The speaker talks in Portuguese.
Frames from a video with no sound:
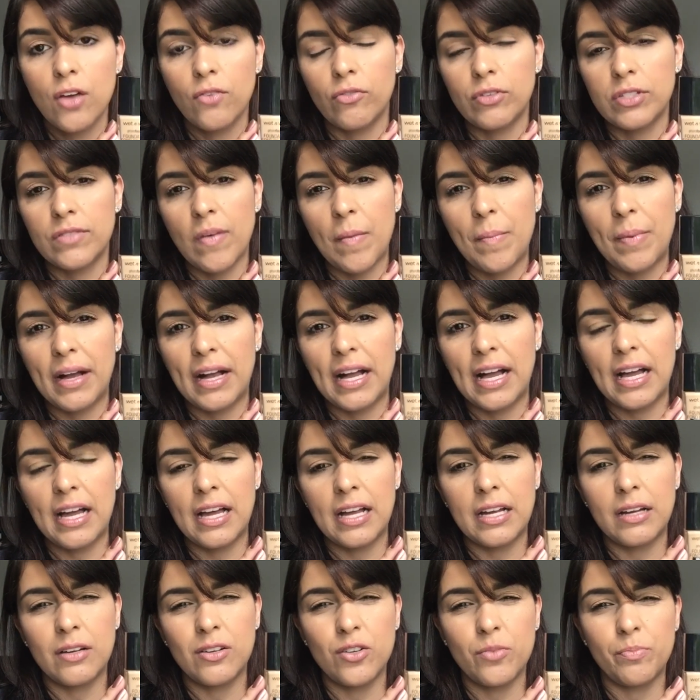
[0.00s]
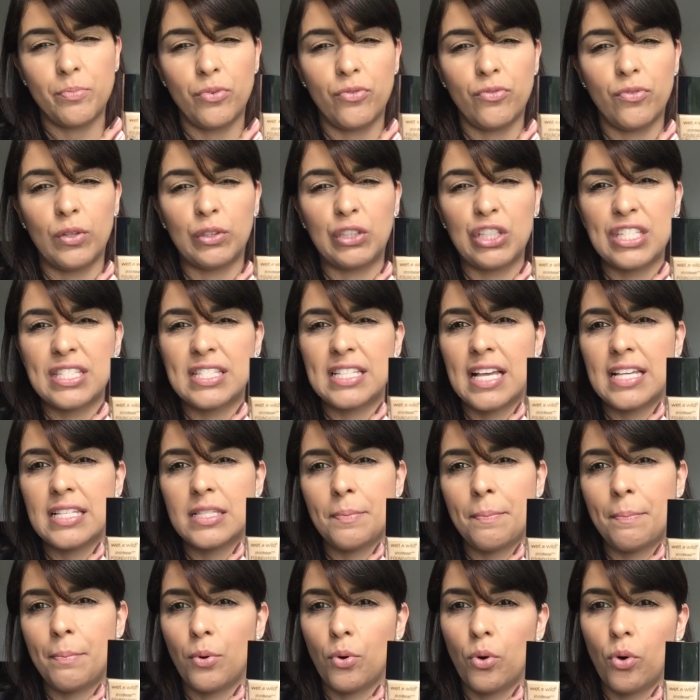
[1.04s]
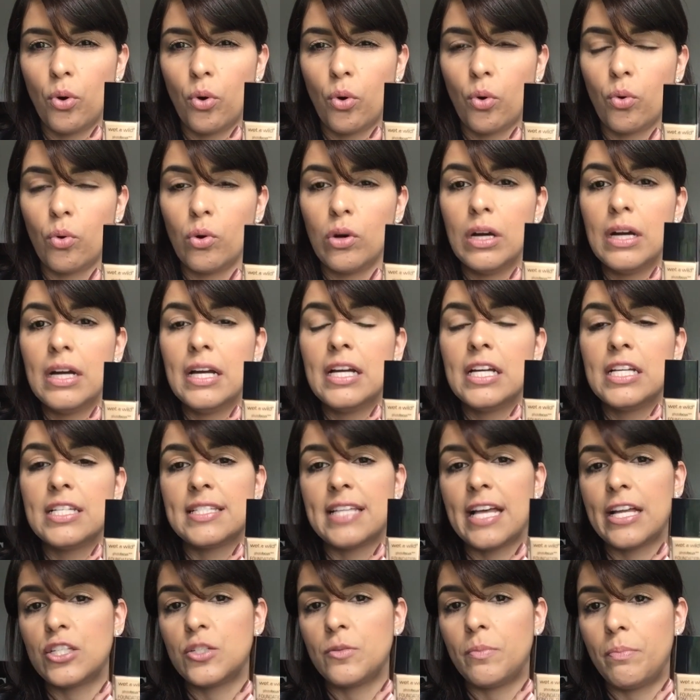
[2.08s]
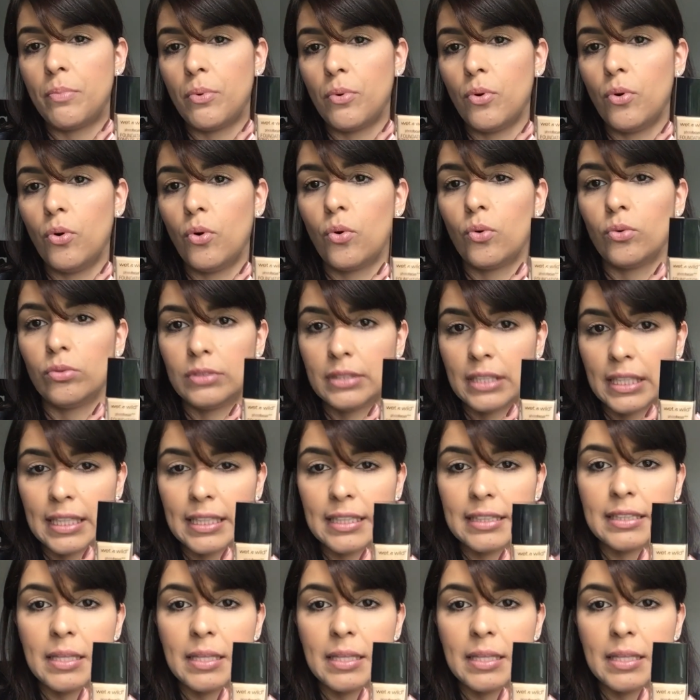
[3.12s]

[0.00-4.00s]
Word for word: você vai pagar por volta de seis e pouco, sete e pouco, tá?